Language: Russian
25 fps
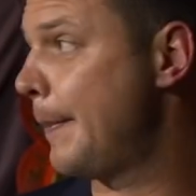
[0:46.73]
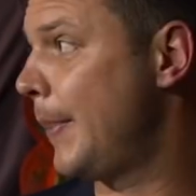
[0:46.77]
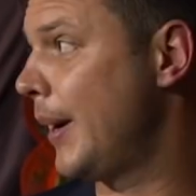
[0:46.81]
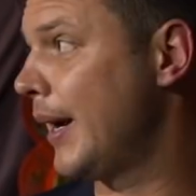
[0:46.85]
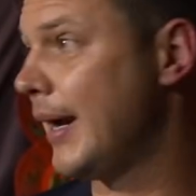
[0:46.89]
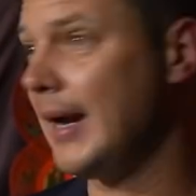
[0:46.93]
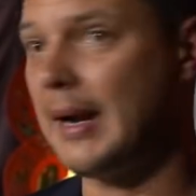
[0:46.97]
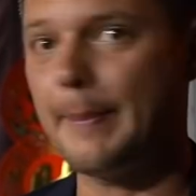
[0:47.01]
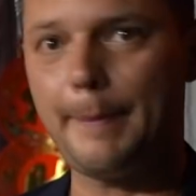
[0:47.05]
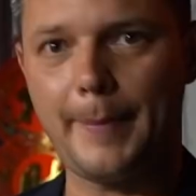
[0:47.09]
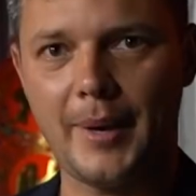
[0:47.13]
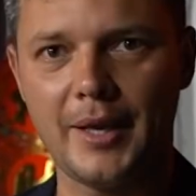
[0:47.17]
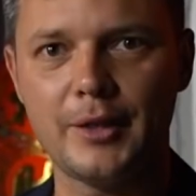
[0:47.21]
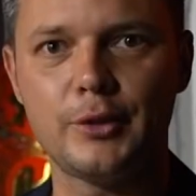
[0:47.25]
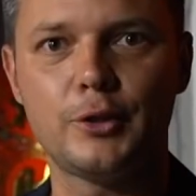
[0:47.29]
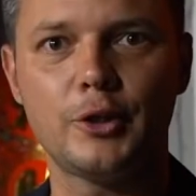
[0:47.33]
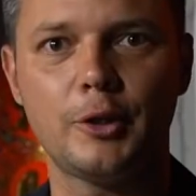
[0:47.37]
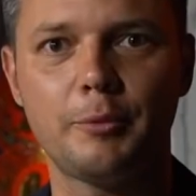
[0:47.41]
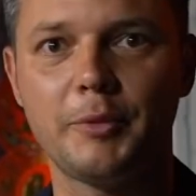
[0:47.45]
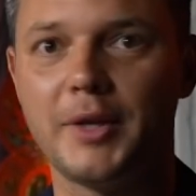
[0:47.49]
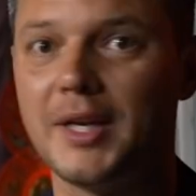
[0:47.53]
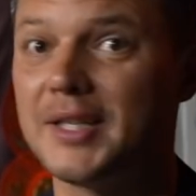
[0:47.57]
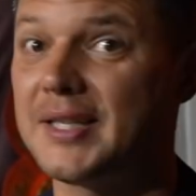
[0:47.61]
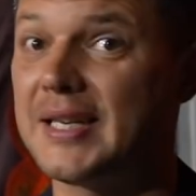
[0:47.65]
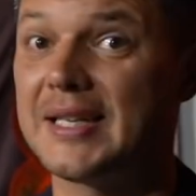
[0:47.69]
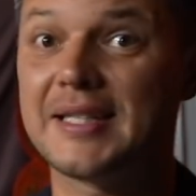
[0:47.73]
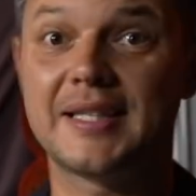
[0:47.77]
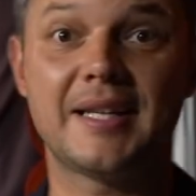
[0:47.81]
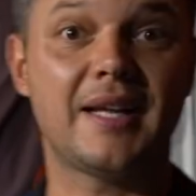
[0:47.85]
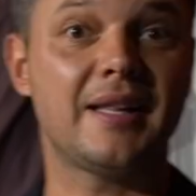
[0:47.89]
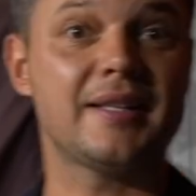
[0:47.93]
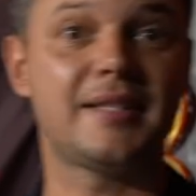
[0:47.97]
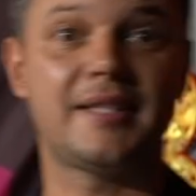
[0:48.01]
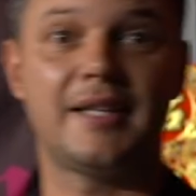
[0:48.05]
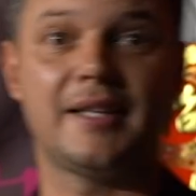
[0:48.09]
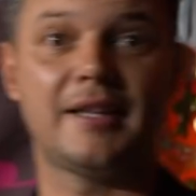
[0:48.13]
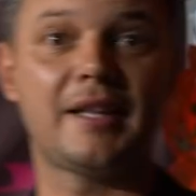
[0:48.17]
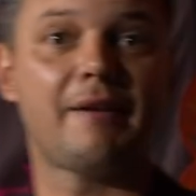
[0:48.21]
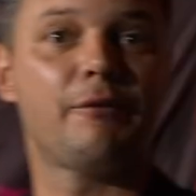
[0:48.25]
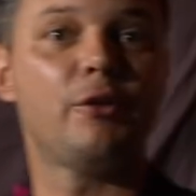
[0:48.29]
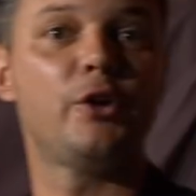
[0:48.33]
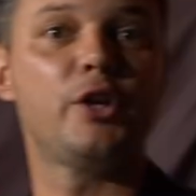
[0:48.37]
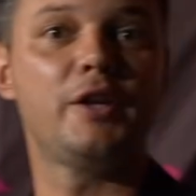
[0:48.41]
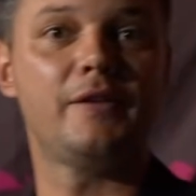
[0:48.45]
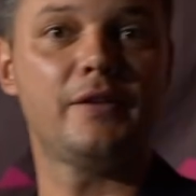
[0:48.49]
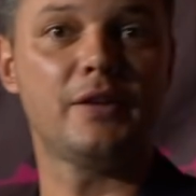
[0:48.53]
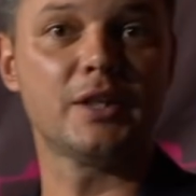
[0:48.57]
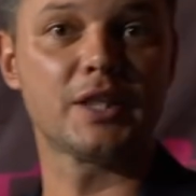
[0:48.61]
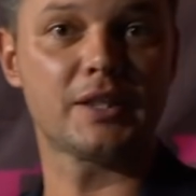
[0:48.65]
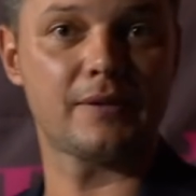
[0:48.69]
А пока пойдем, я заждался,
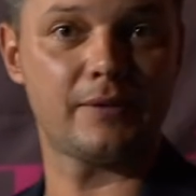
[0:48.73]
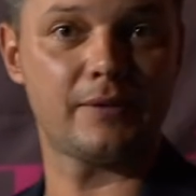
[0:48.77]
давно не видел